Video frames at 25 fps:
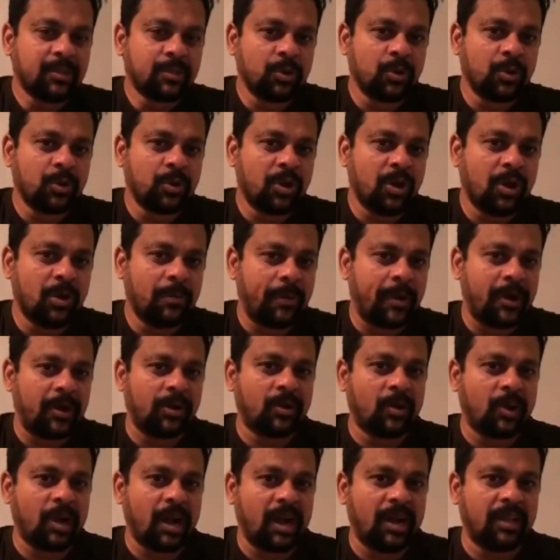తూగో
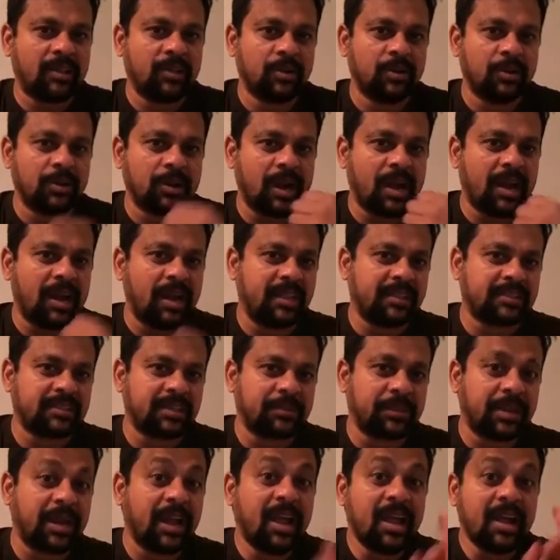పాగో కాదు
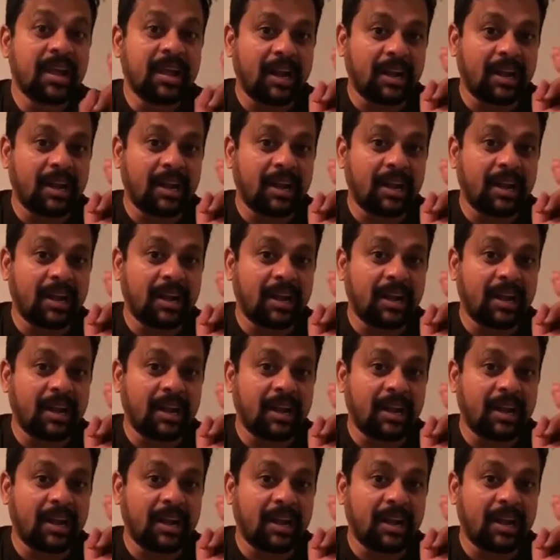రాయలసీమ